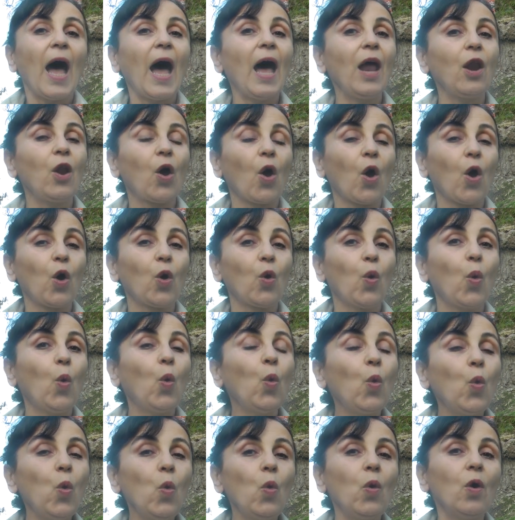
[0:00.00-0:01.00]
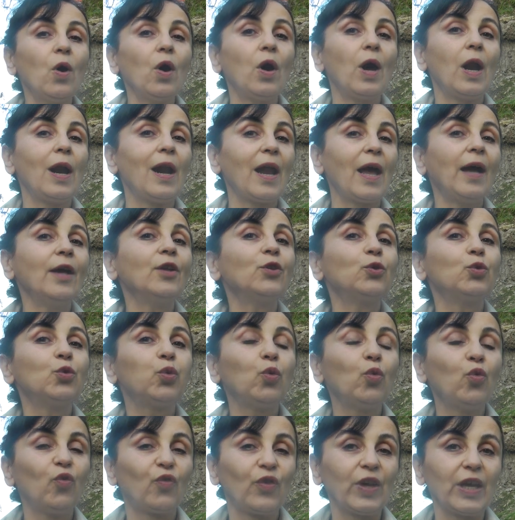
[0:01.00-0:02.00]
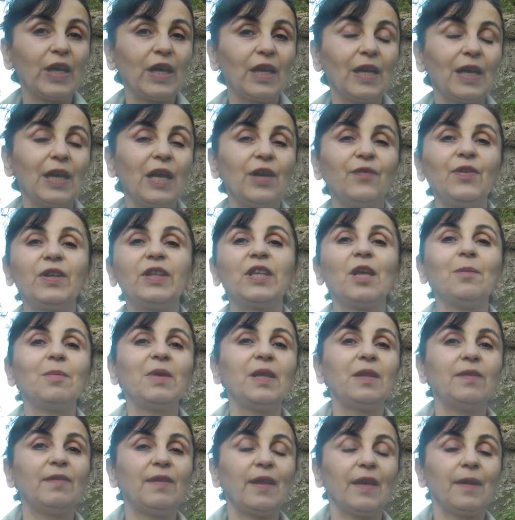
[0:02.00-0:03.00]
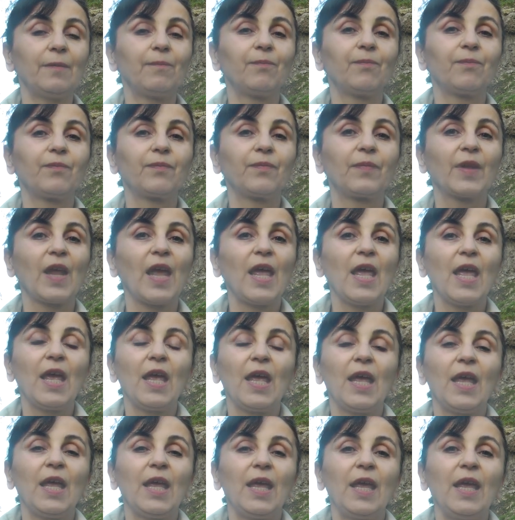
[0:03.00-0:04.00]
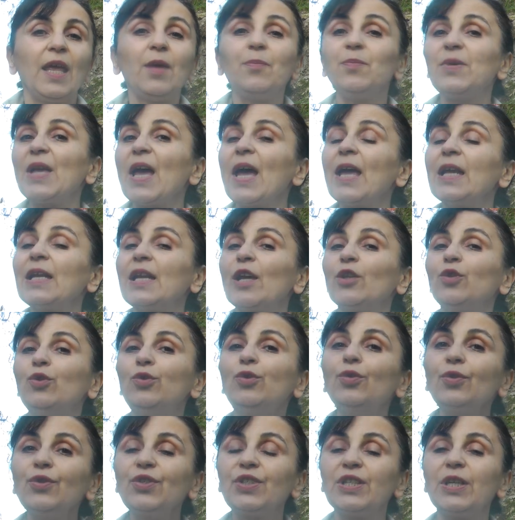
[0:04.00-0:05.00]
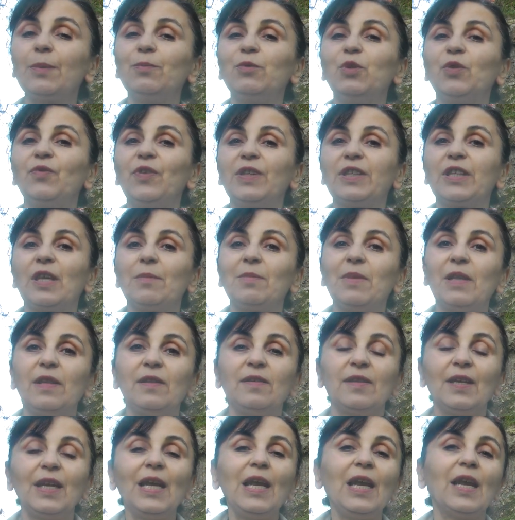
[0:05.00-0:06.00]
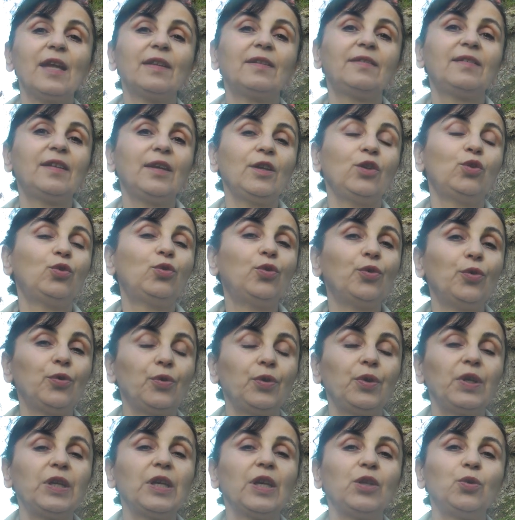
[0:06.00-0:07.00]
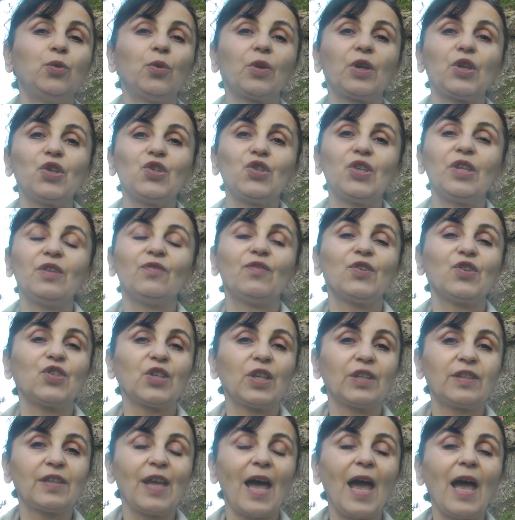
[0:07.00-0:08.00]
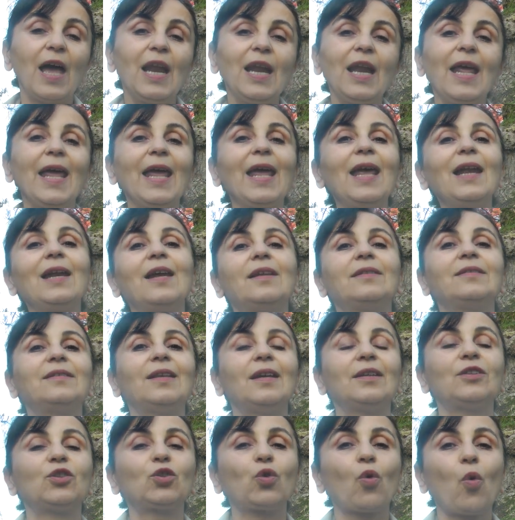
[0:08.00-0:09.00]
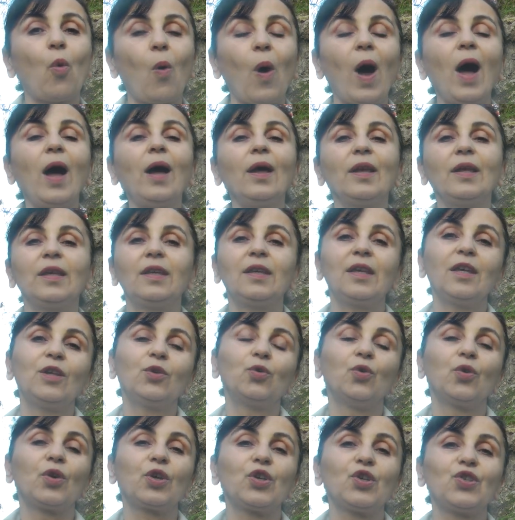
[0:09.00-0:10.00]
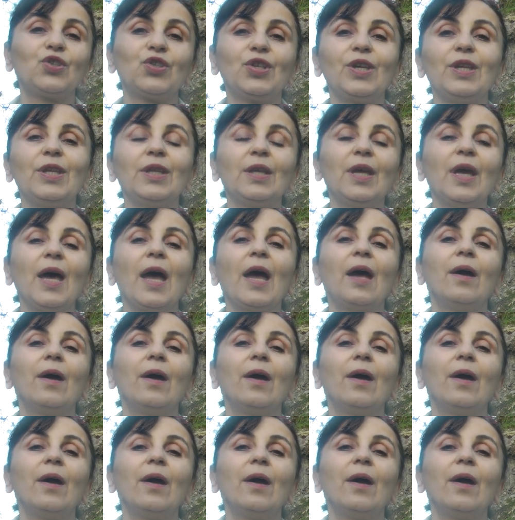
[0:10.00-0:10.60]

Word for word: Alors, où la trouver, la vitamine D eh bien, il y a deux types de vitamine D, la D2 qui est d'origine végétale et la D3 qui est d'origine